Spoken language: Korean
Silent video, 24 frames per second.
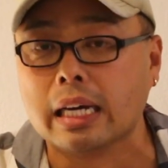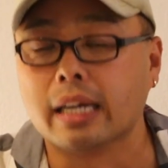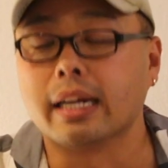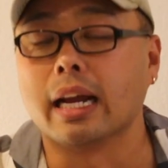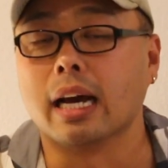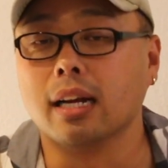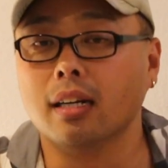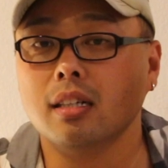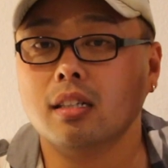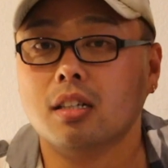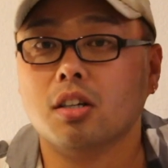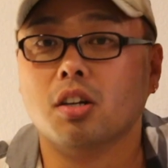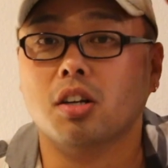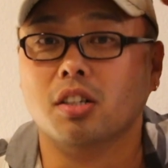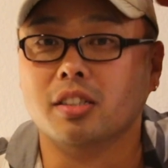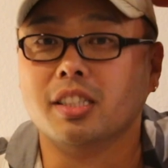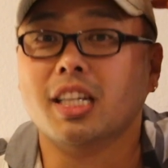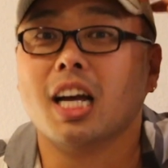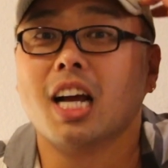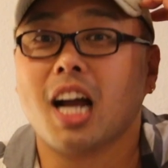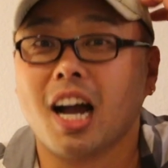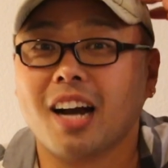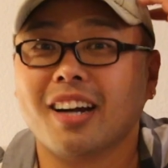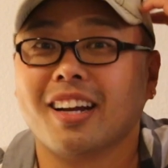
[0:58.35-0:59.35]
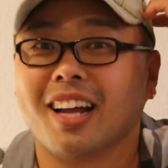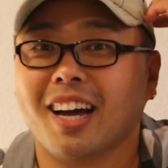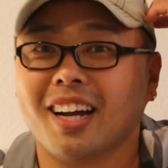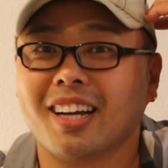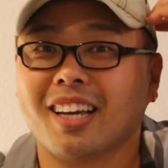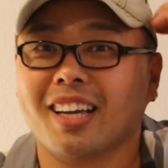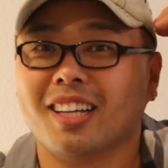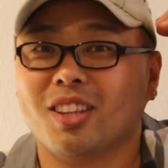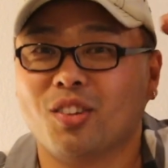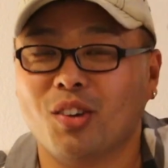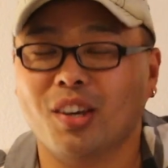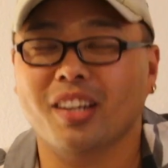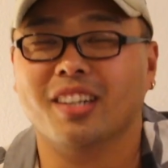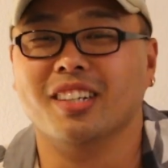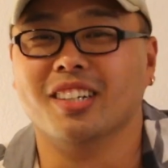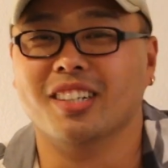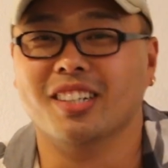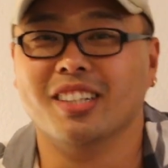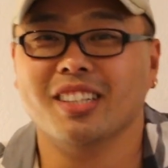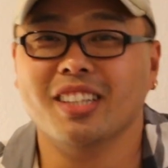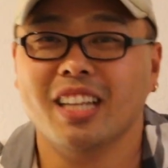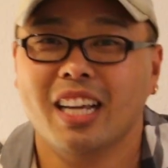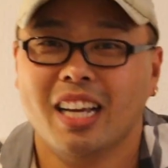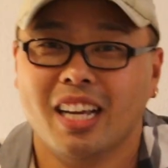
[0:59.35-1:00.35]
라는 그런 생각을 하게
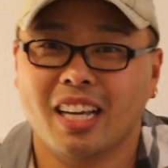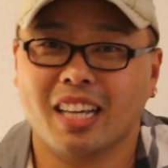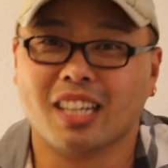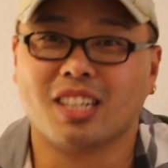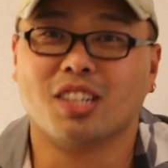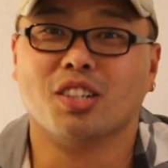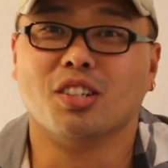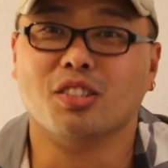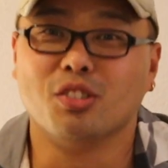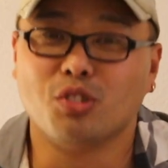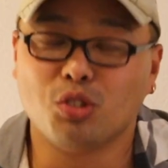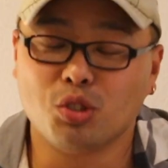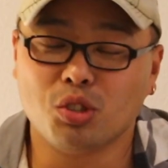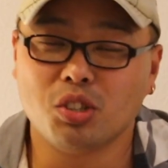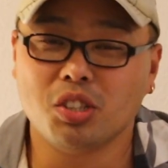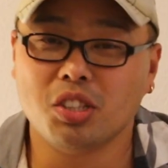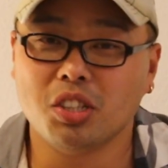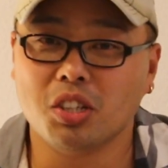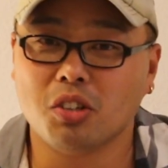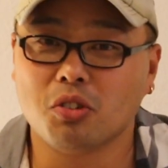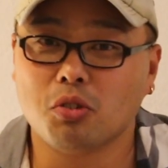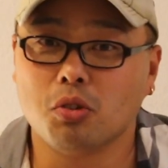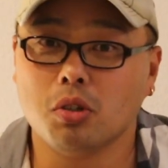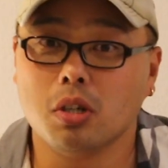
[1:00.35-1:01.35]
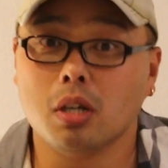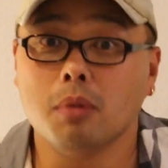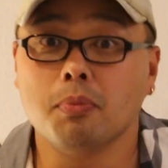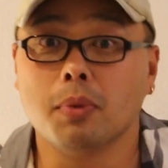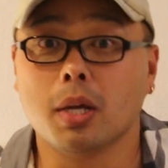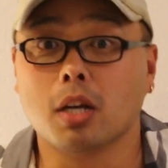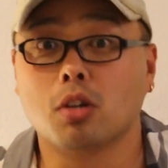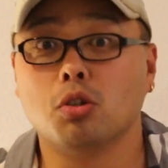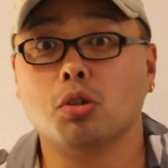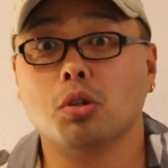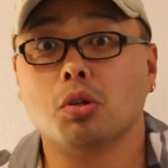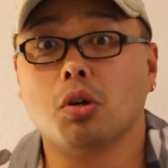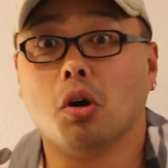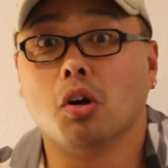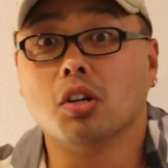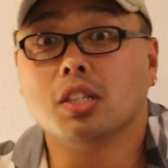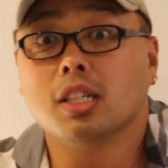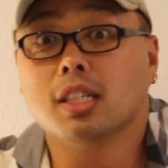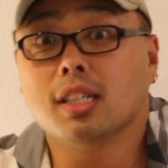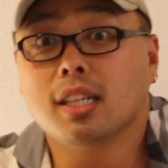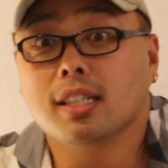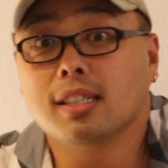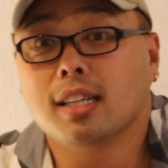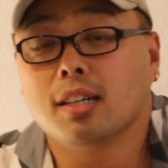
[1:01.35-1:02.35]
되는 그런 수치였고요. 네, 그리고
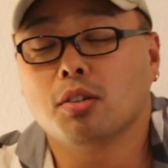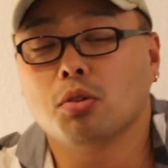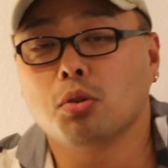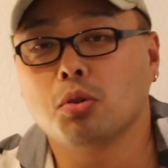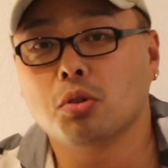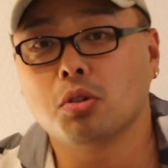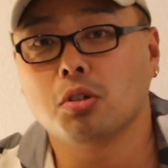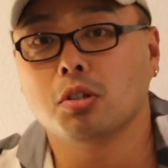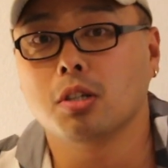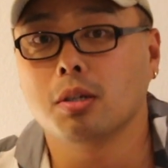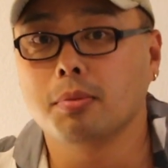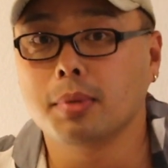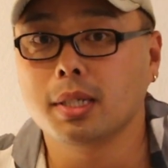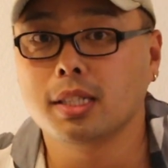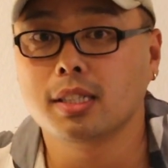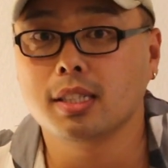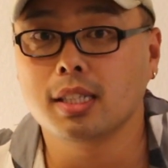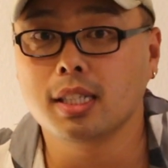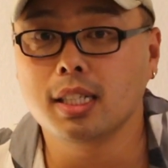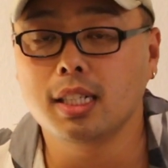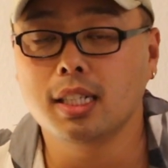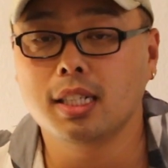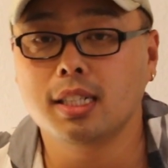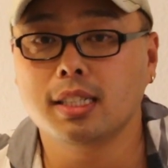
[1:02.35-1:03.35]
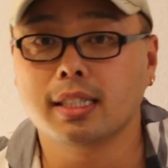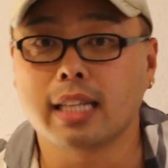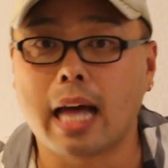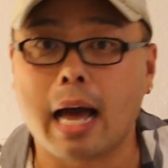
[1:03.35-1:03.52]
어제 단어로 코로나 바이러스 1일